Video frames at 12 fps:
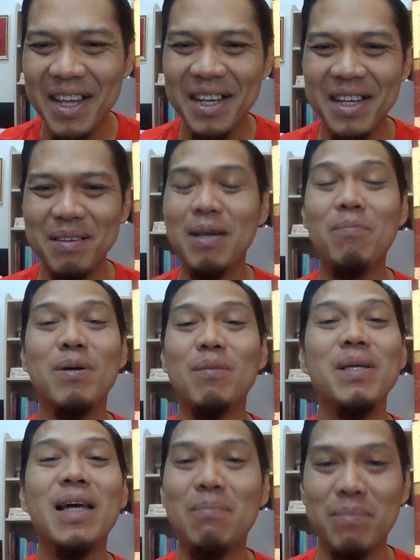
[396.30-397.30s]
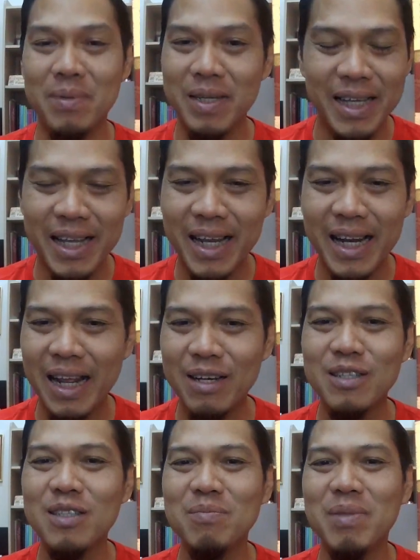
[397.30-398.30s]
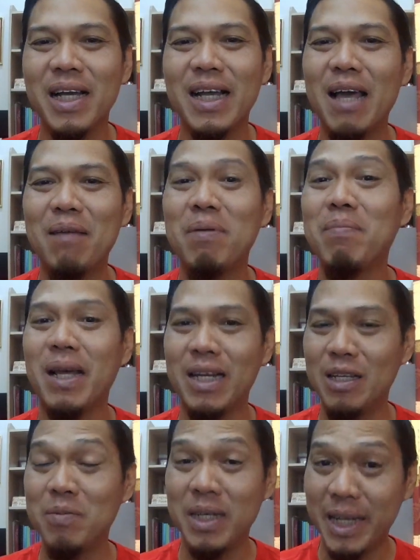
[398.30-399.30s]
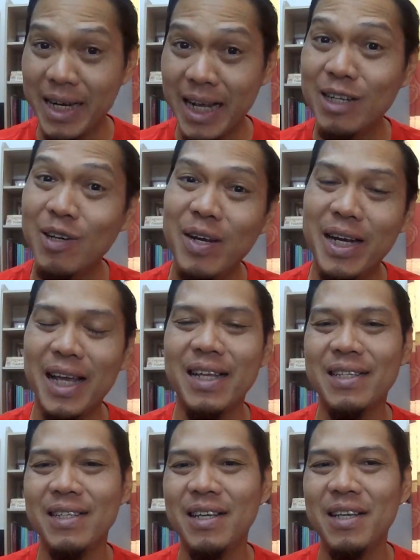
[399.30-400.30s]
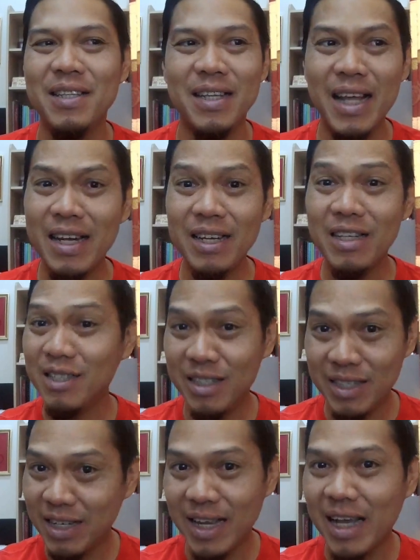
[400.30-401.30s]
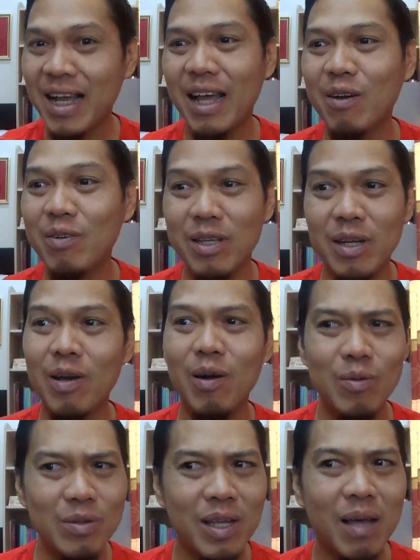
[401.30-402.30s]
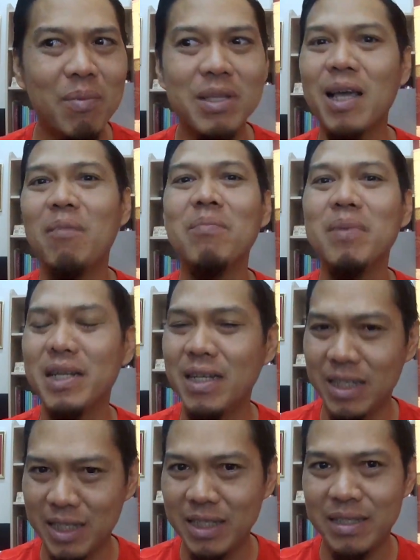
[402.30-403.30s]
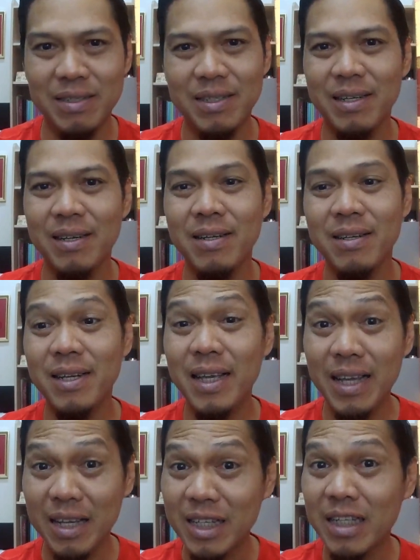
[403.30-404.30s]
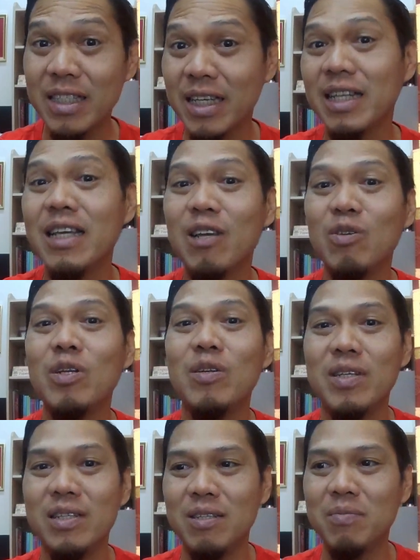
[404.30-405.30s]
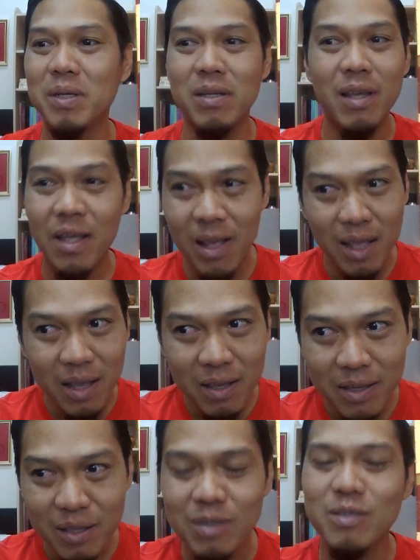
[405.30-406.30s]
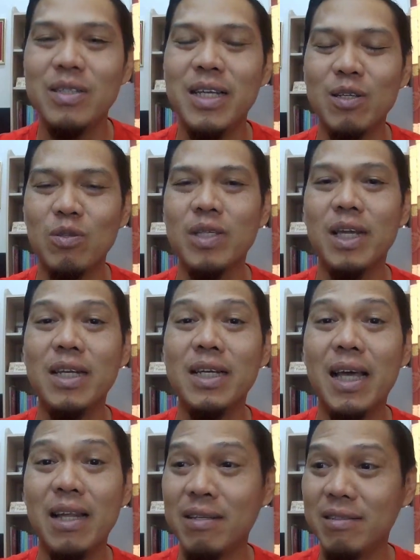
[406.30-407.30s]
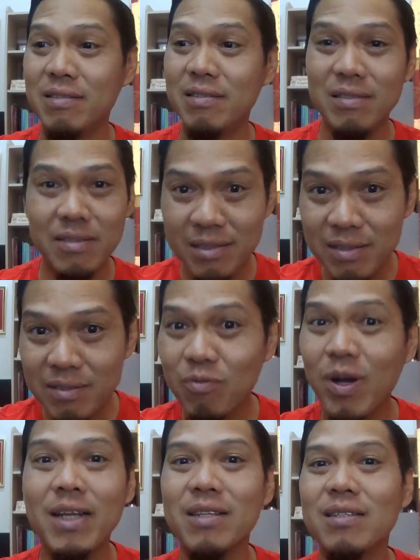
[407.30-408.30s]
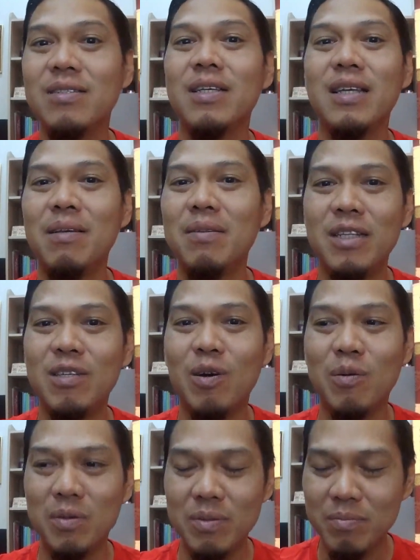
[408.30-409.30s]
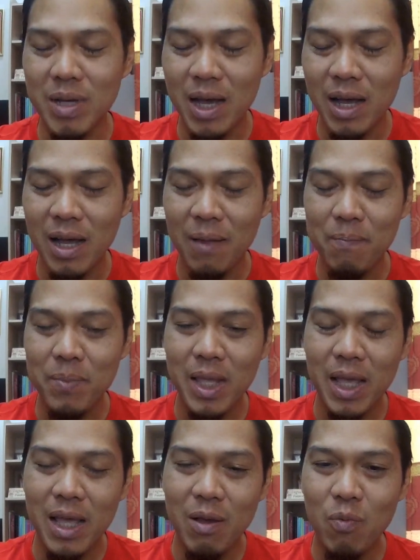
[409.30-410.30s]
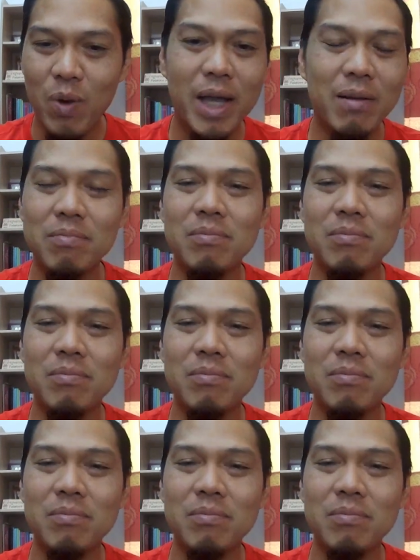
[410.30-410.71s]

คือทำกับไม่ทำ แค่นั้นก็จะมีอาการประมาณนี้มาในด้านด้อยนะแต่ด้านดีคือจินตนาการเขาดีแล้วเขาสามารถทำมันเกิดขึ้น ได้อย่างชัดเจนได้อย่างรวดเร็วในสิ่งที่เอยากสนใจเรื่องการวาดสีดินสออ่าวาด